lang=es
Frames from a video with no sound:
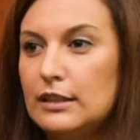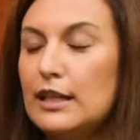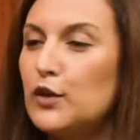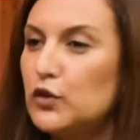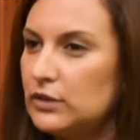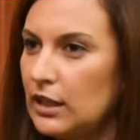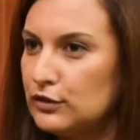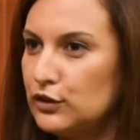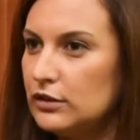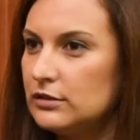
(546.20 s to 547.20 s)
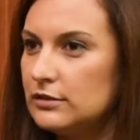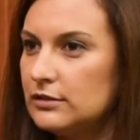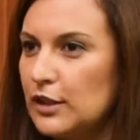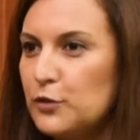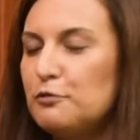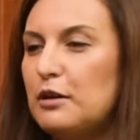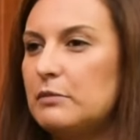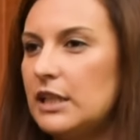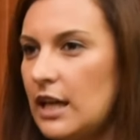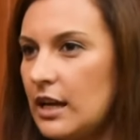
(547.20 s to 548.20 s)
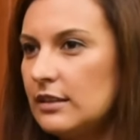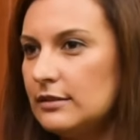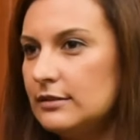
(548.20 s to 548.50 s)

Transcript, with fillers: ¿Y el contacto de algún familiar?